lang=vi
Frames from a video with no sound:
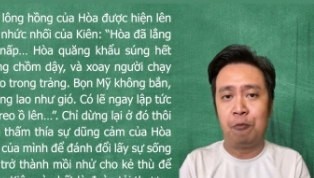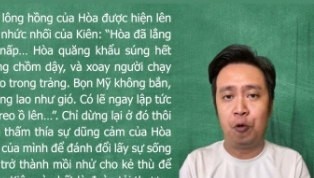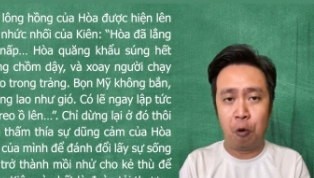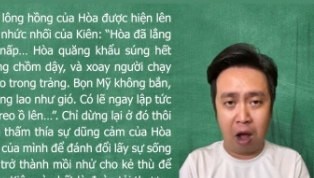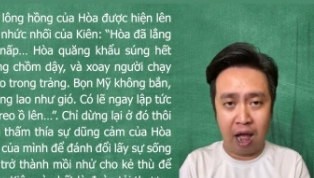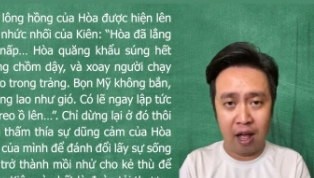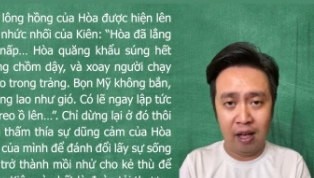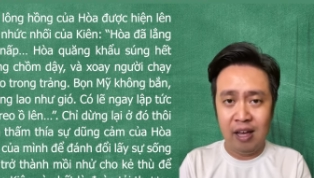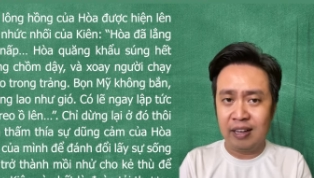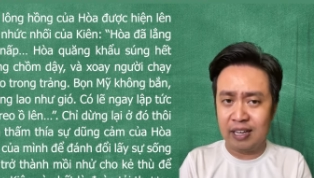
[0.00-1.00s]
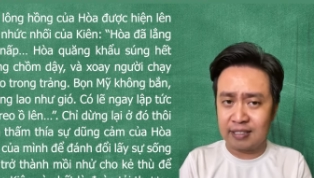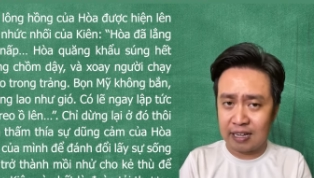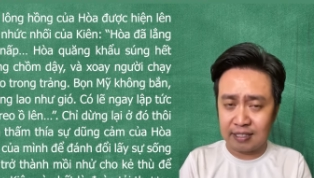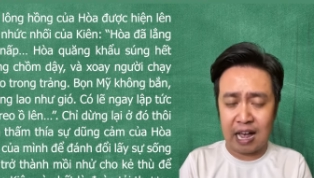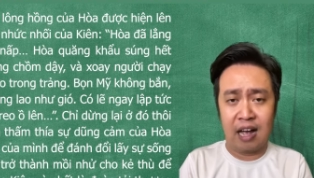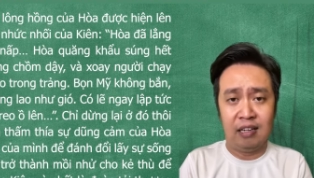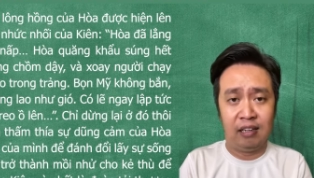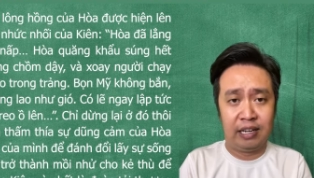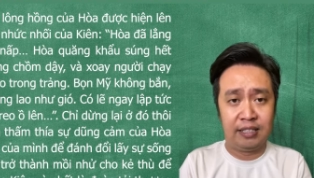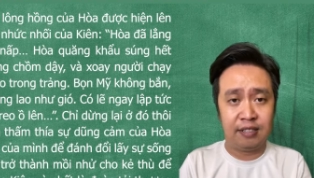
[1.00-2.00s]
của Hòa khi sẵn sàng
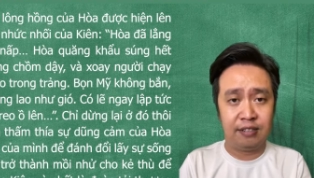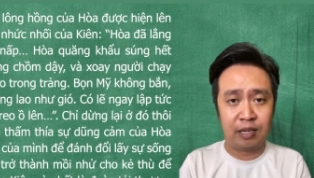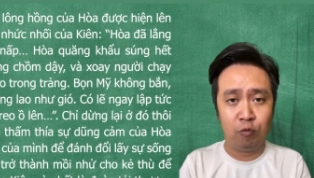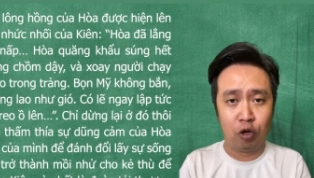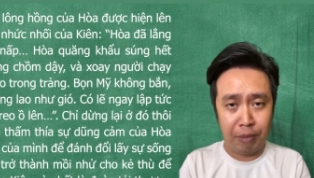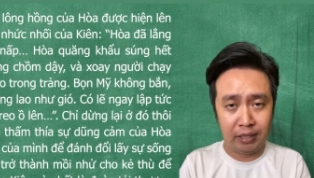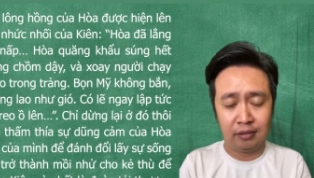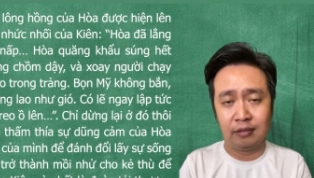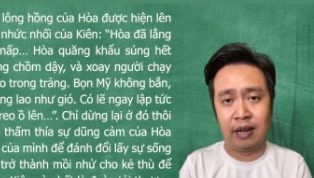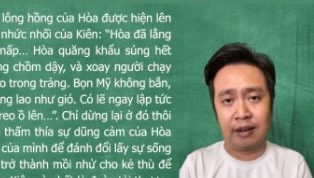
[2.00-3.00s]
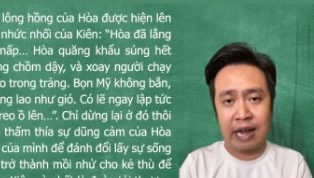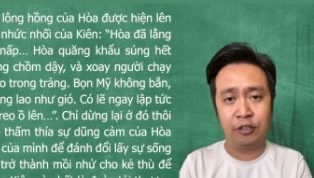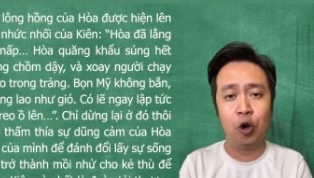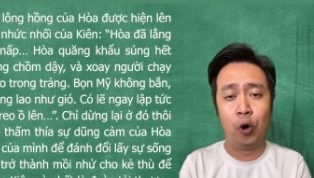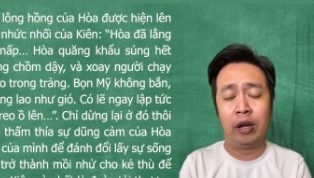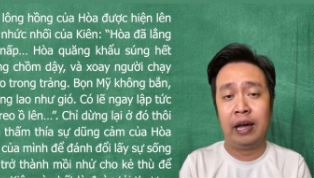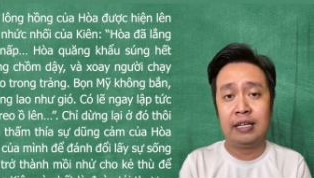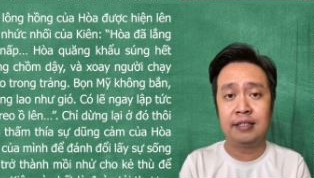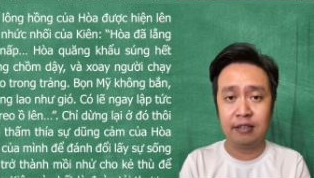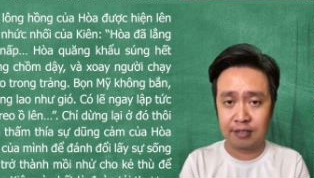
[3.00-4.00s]
lấy sự sống của mình để đánh đổi lấy
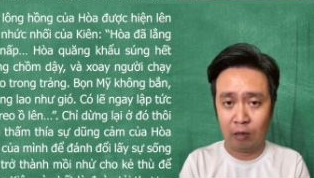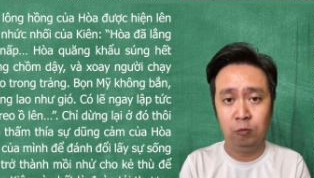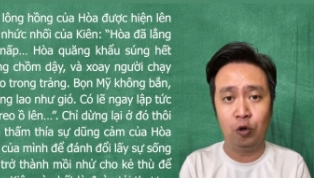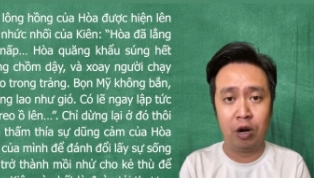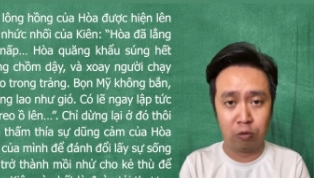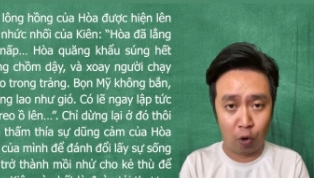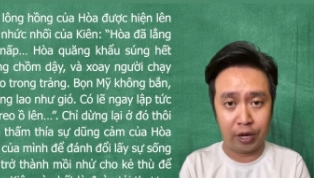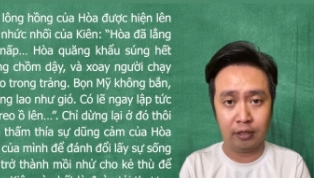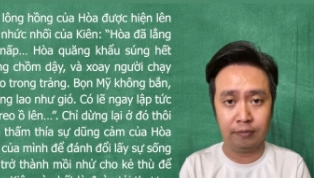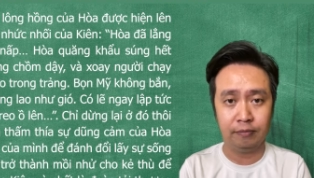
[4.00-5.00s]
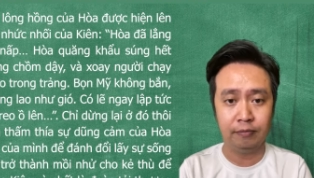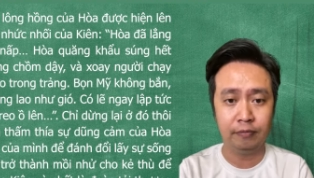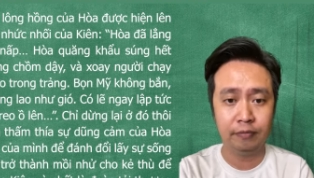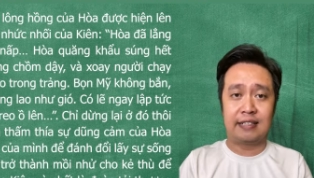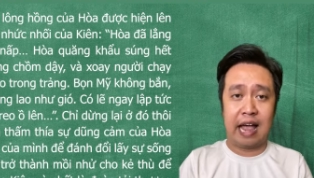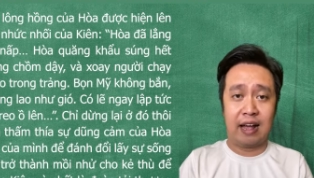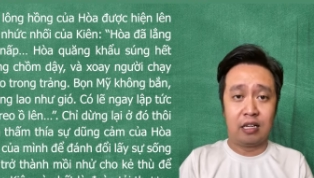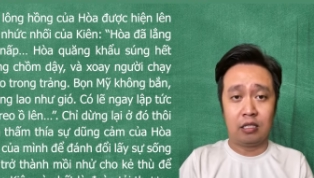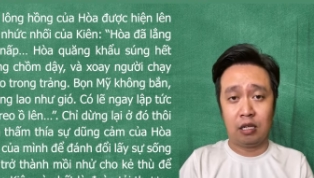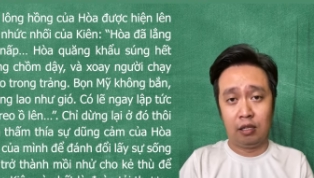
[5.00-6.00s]
sự sống của đồng đội. Sẵn sàng
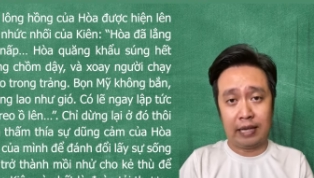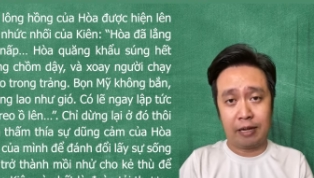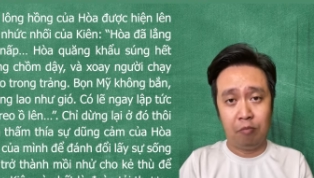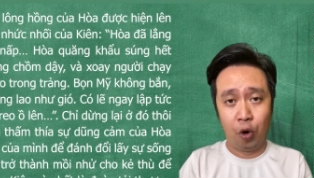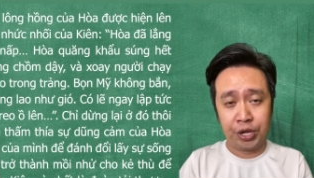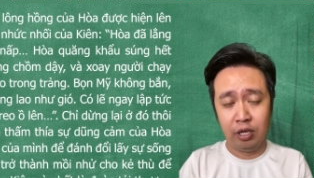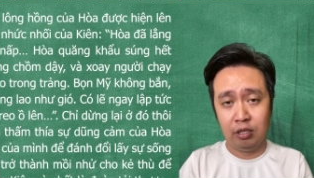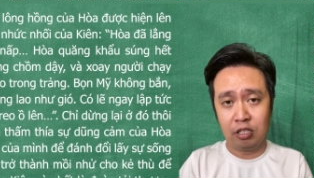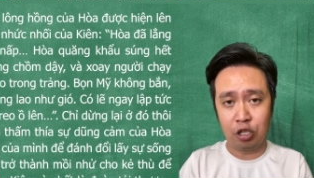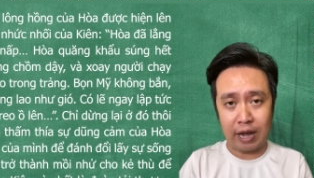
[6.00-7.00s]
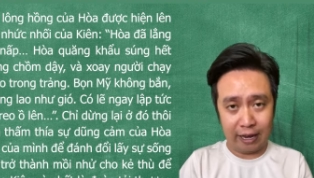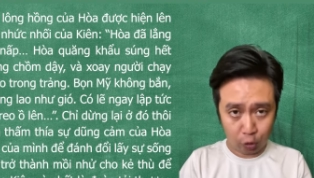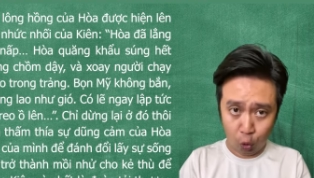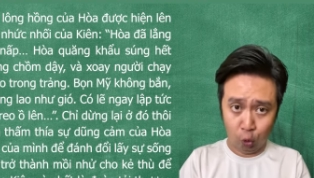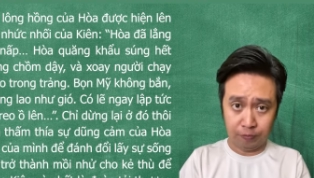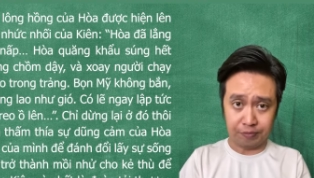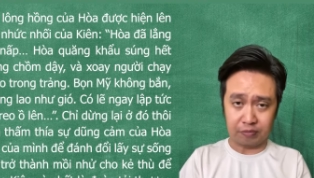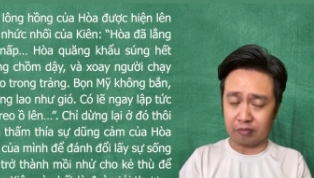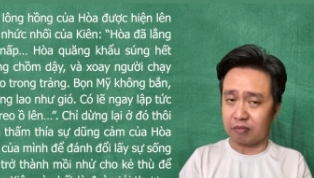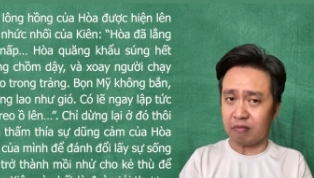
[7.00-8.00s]
trở thành mồi nhử cho kẻ thù
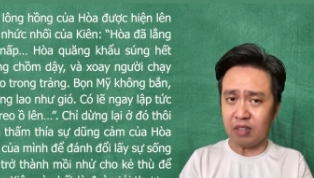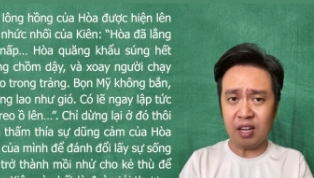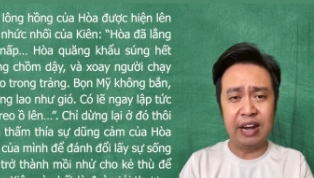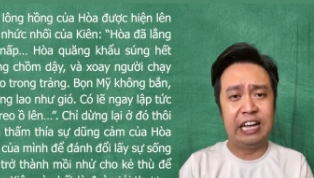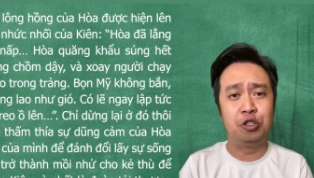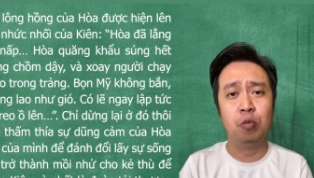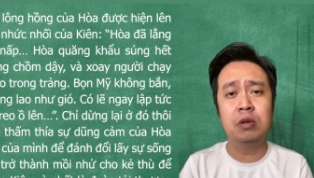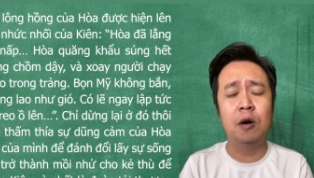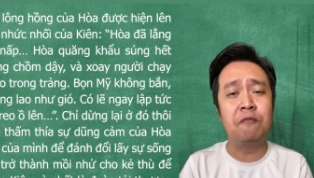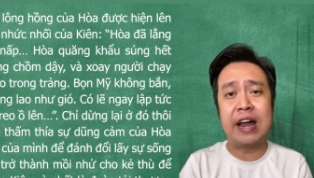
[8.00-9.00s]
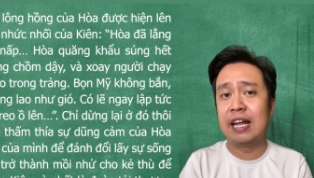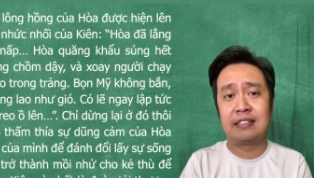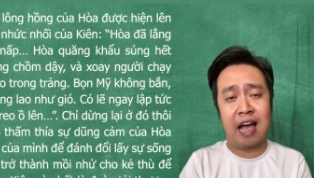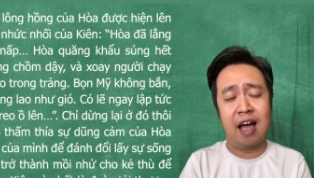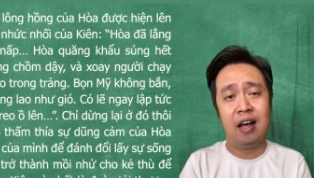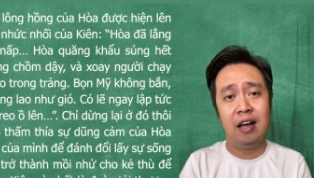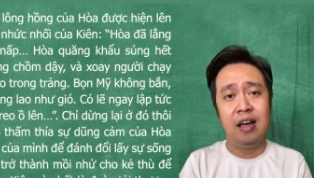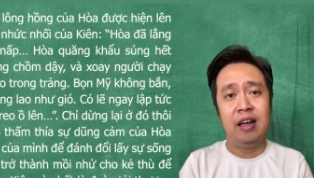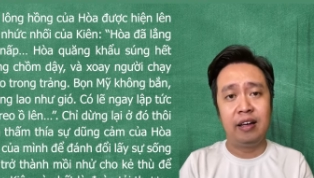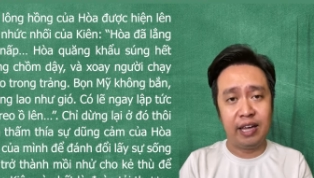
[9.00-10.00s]
để chúng không phát hiện ra.
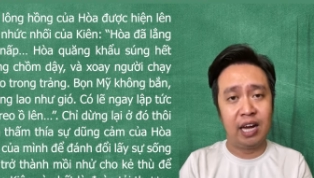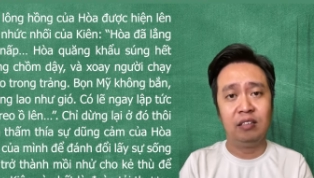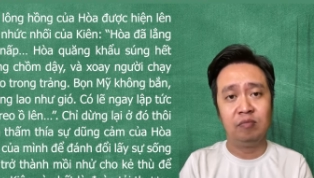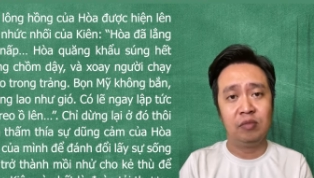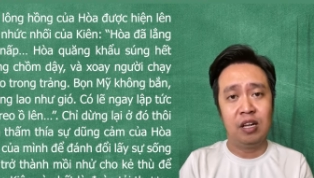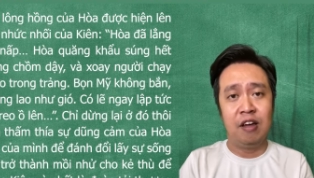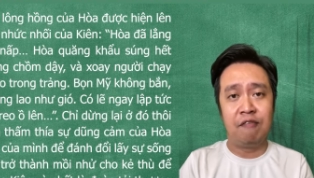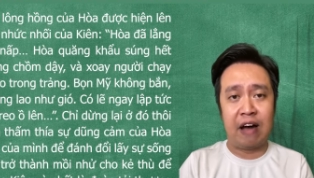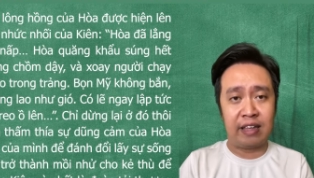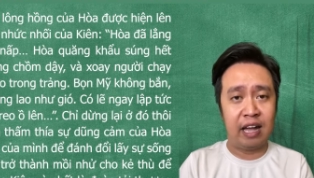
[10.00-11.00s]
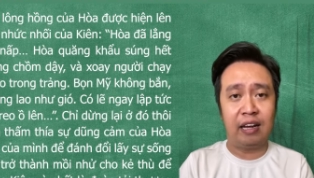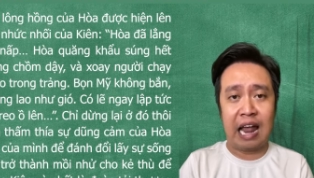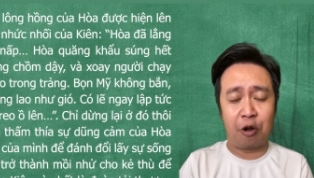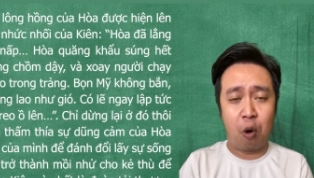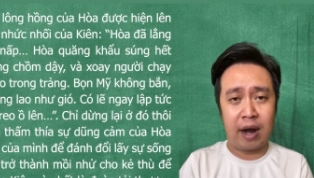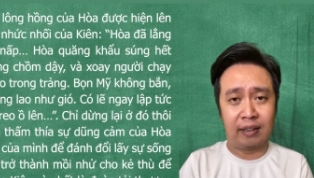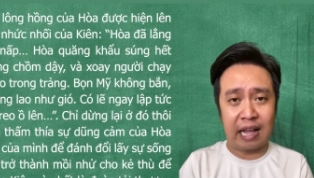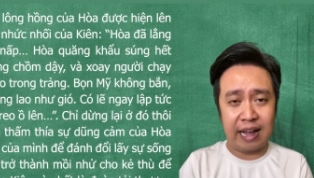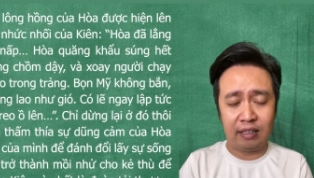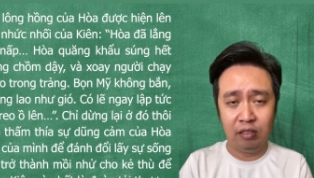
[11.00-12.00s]
Kiên và nhất là đoàn
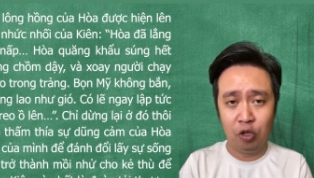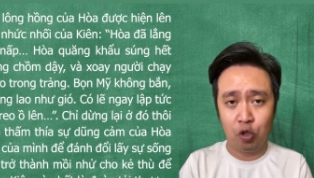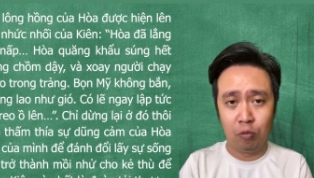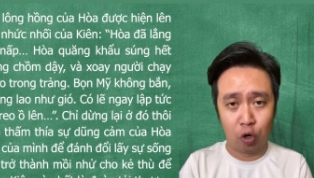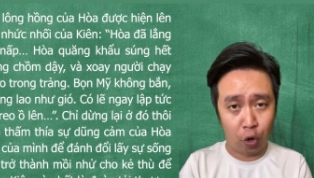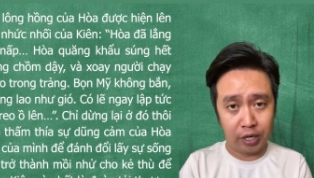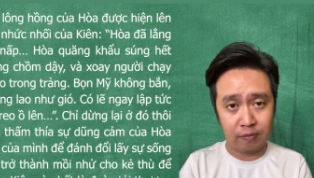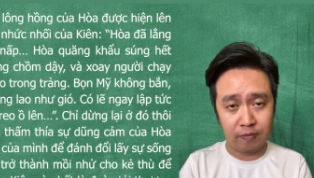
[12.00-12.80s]
tải thương của bộ đội.